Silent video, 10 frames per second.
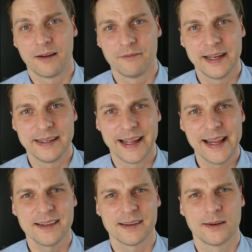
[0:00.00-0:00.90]
wenn
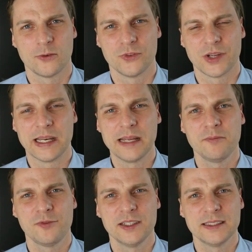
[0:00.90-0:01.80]
Geld in ein
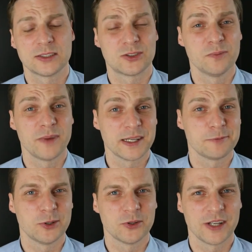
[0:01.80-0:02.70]
Unternehmen fließt, zum
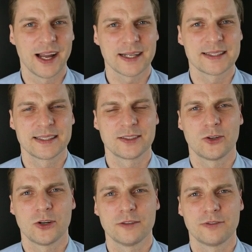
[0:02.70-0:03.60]
Beispiel durch
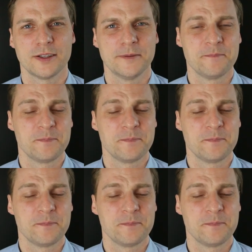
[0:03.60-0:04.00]
Aktienkäufe,